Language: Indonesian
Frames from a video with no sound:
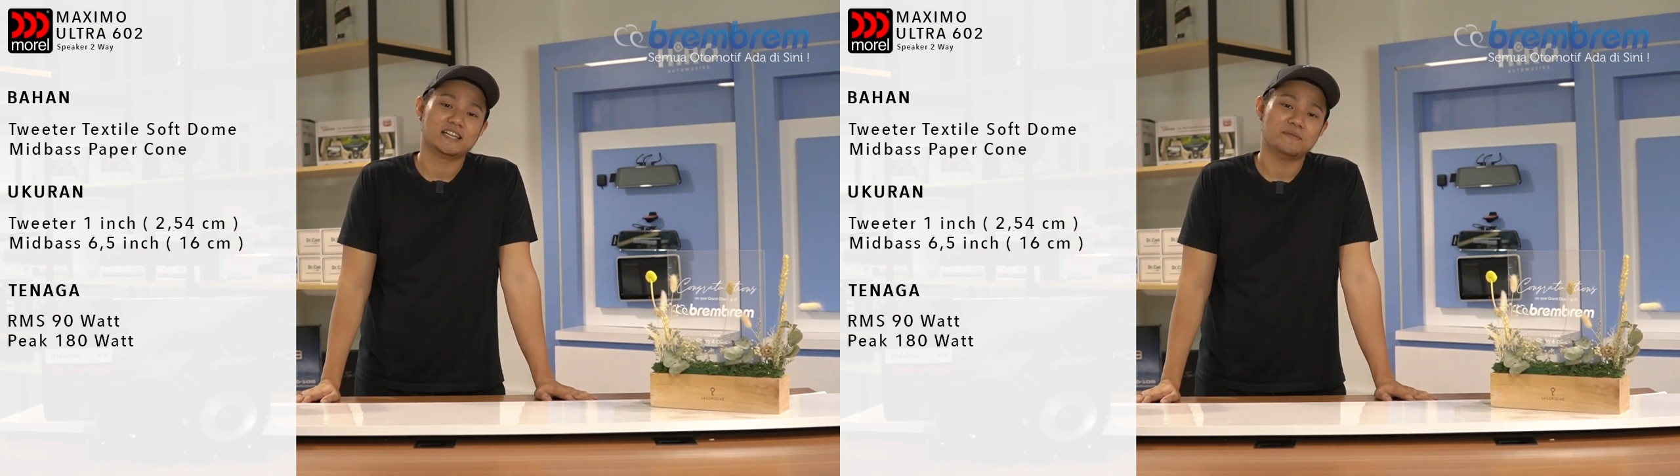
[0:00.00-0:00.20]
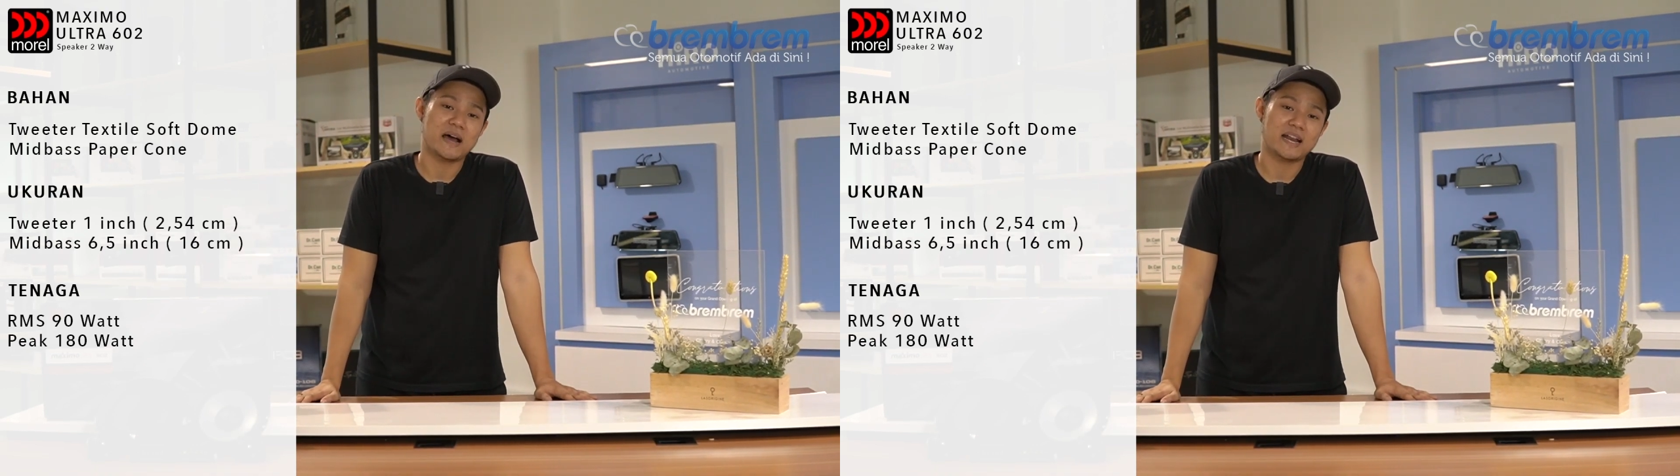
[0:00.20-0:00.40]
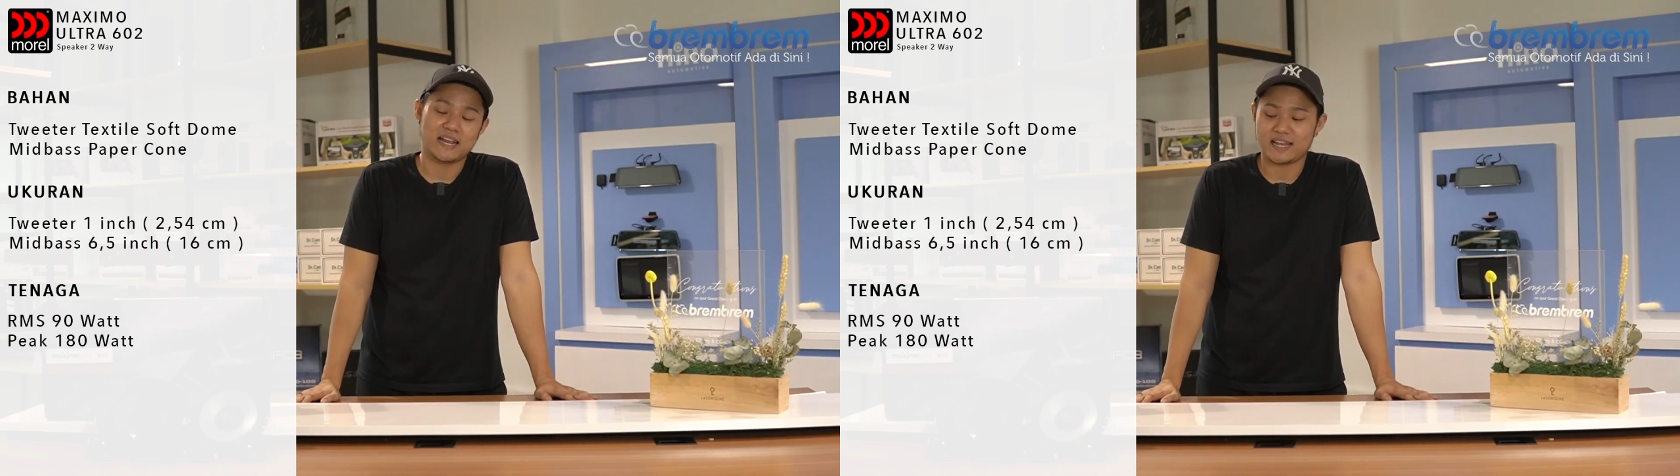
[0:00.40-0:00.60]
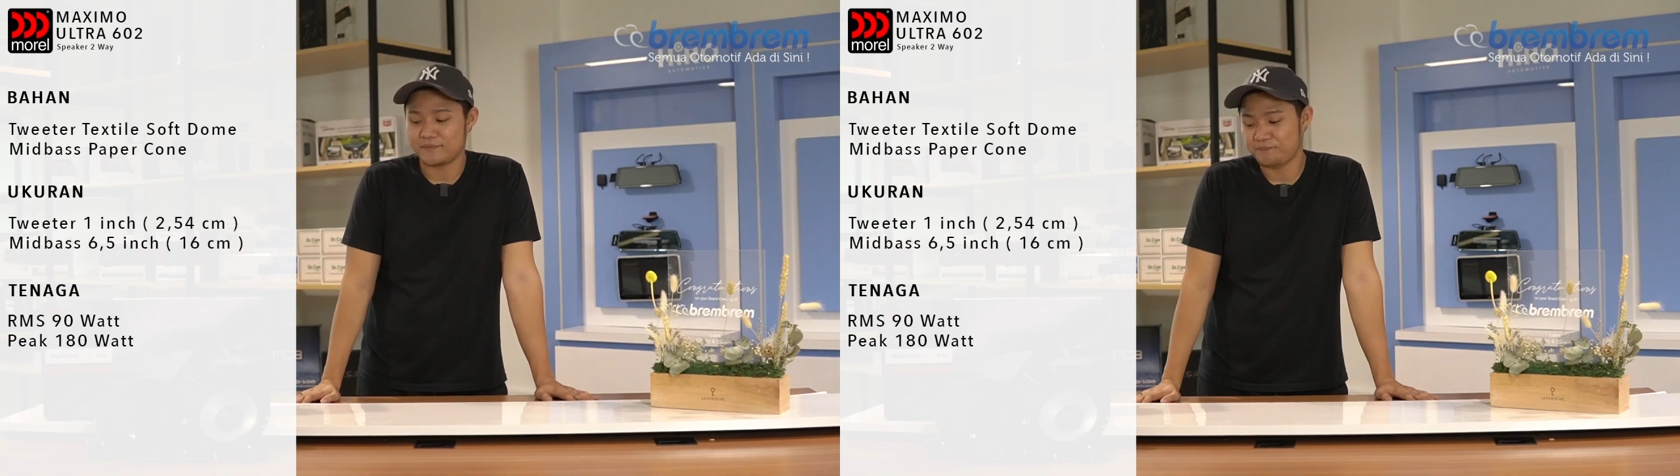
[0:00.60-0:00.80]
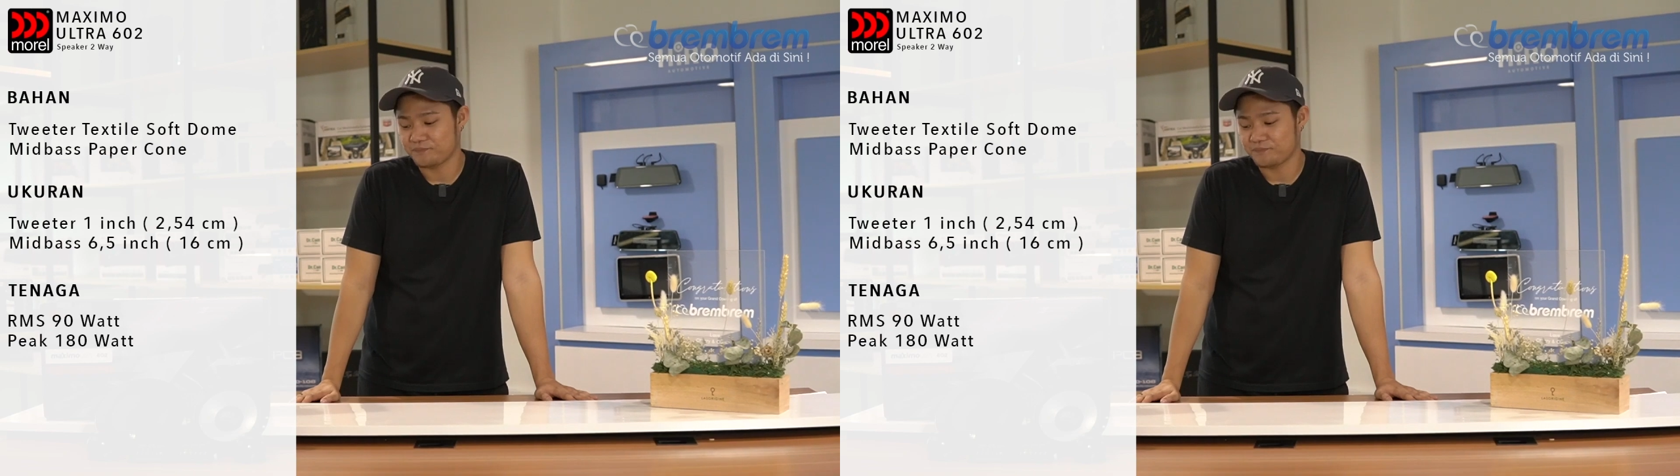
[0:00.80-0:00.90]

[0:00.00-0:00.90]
gimana ya?